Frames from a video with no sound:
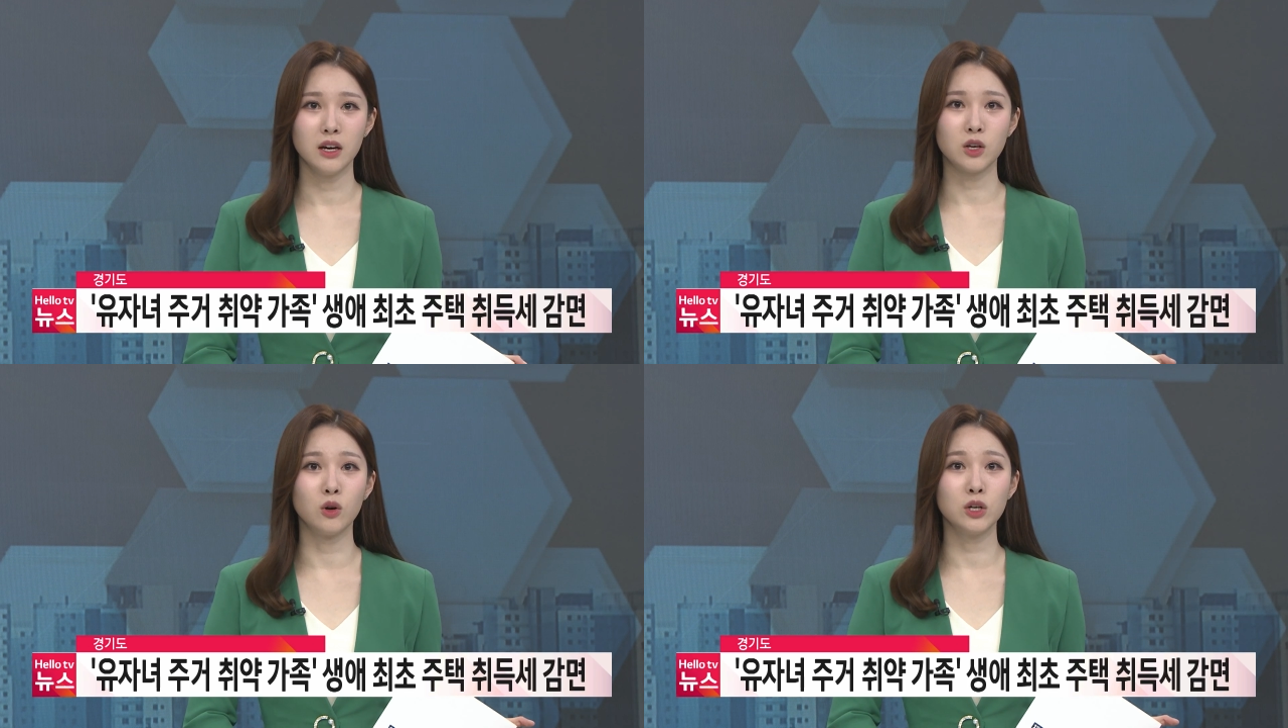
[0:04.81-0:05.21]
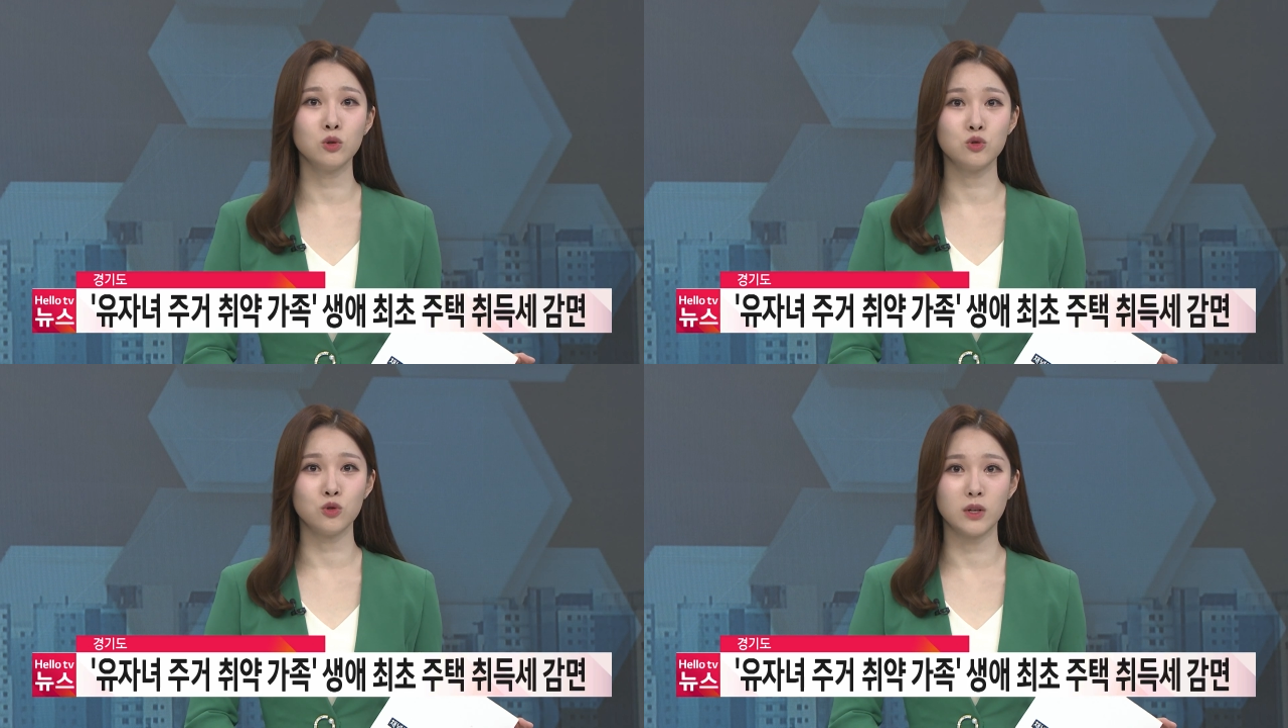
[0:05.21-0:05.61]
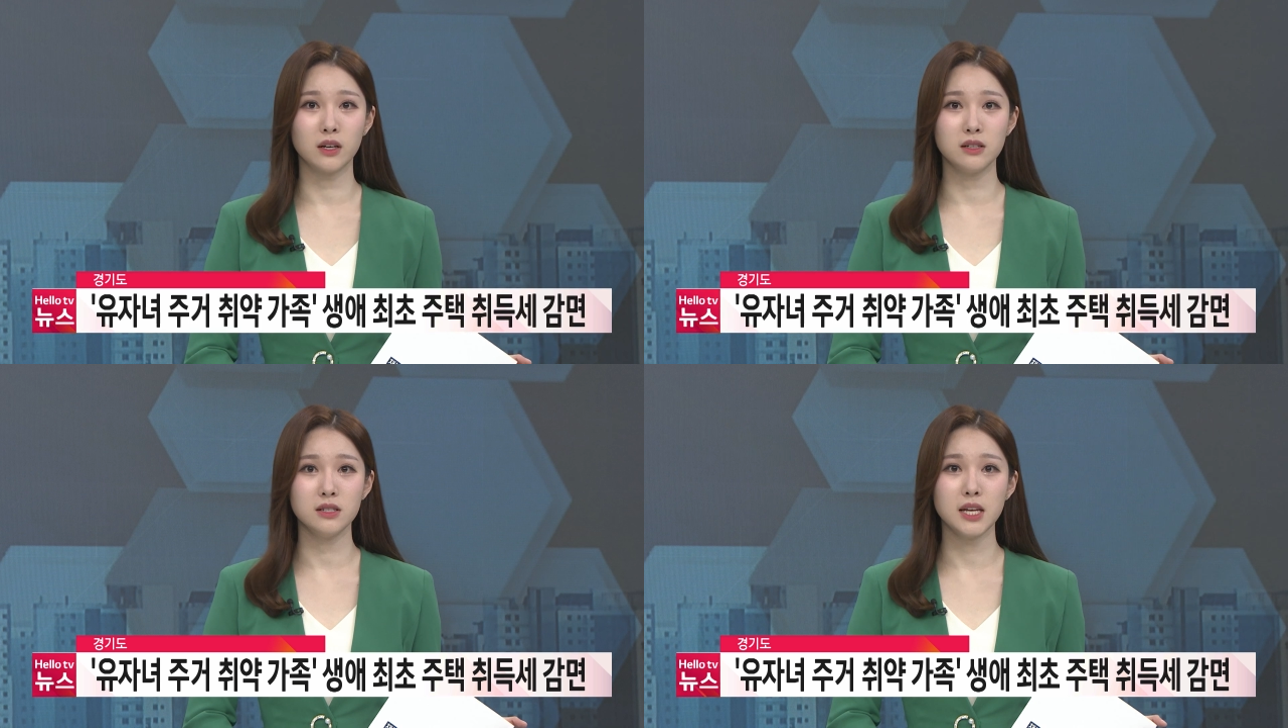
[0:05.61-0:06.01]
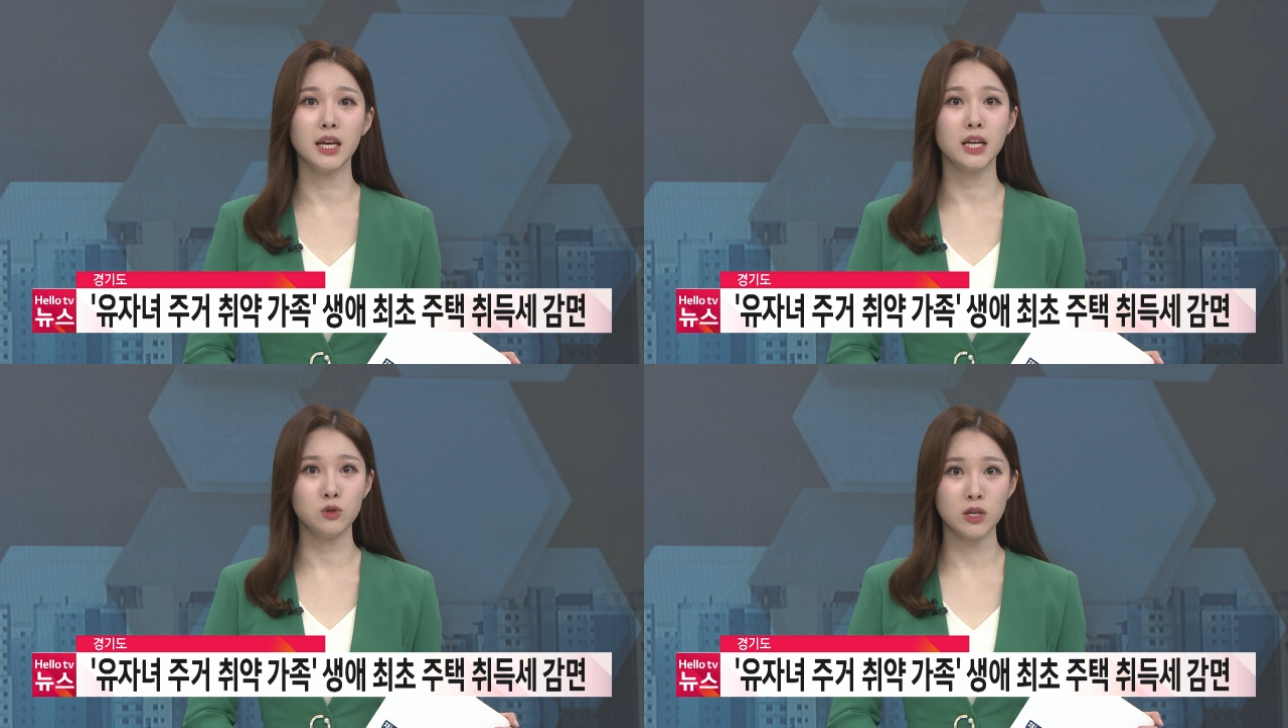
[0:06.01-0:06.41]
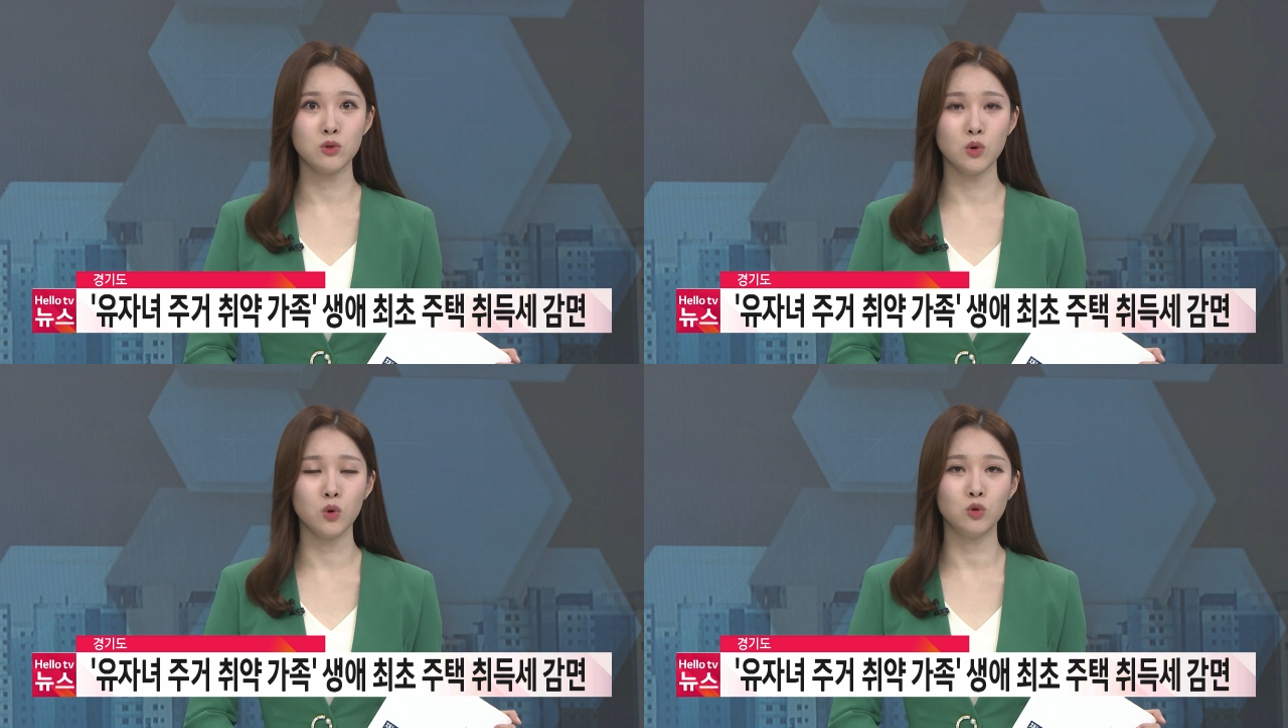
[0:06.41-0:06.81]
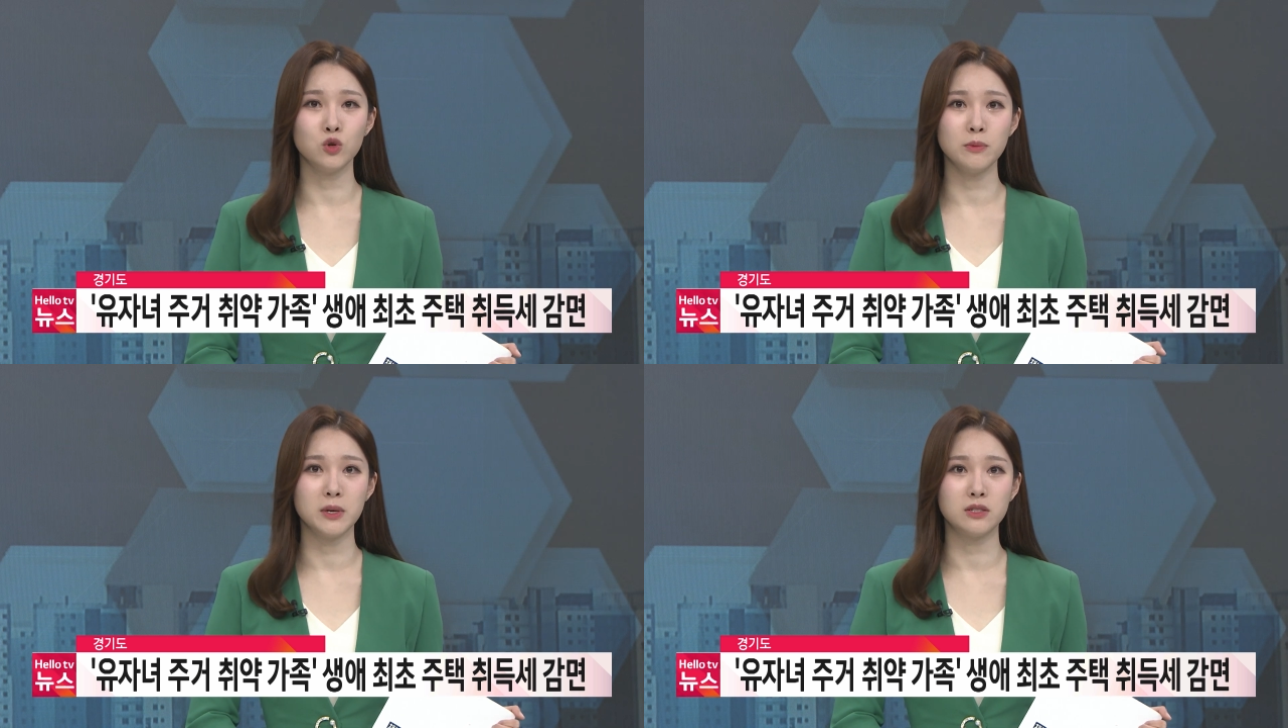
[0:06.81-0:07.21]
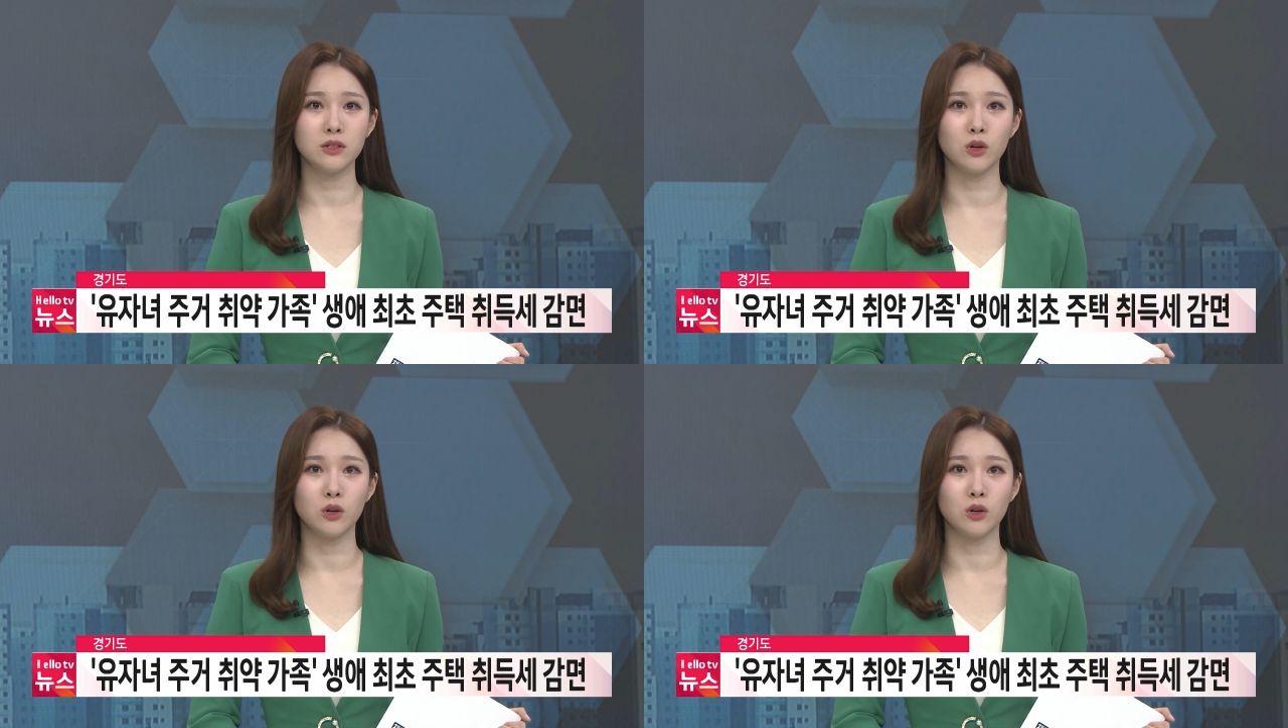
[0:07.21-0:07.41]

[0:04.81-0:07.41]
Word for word: 경기도 주택을 생애 최초로 구입했을